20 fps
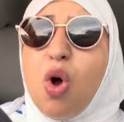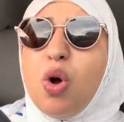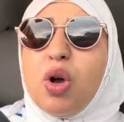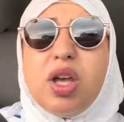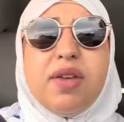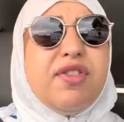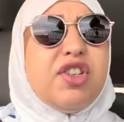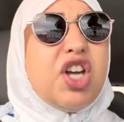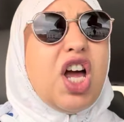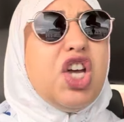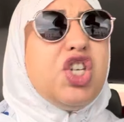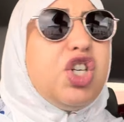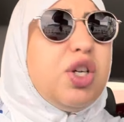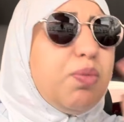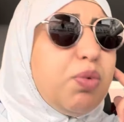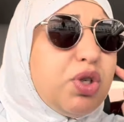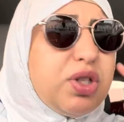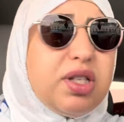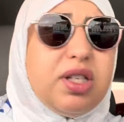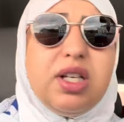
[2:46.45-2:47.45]
كيفاش اجي
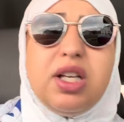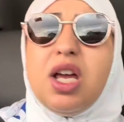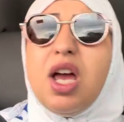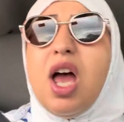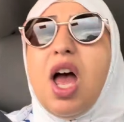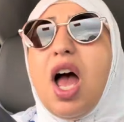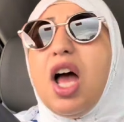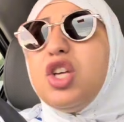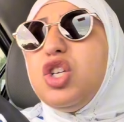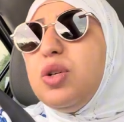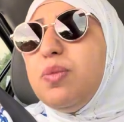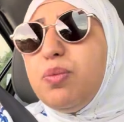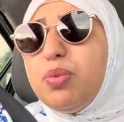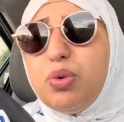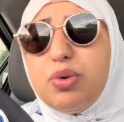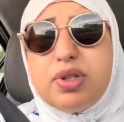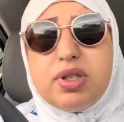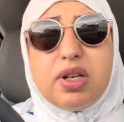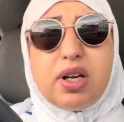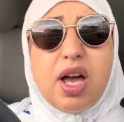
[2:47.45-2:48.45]
بوسني اجي
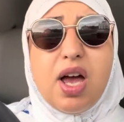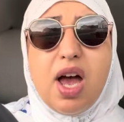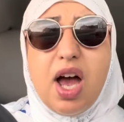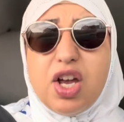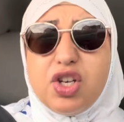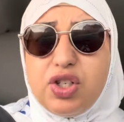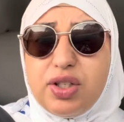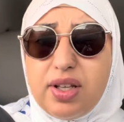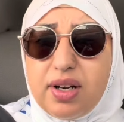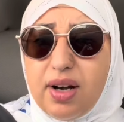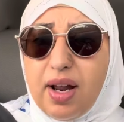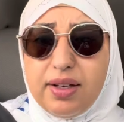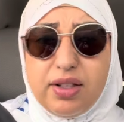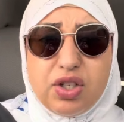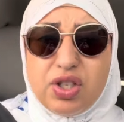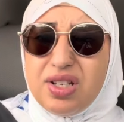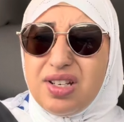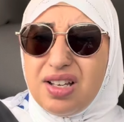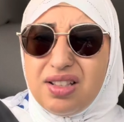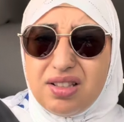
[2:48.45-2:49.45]
نبوسك اجي درعني
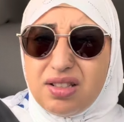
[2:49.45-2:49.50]
شنو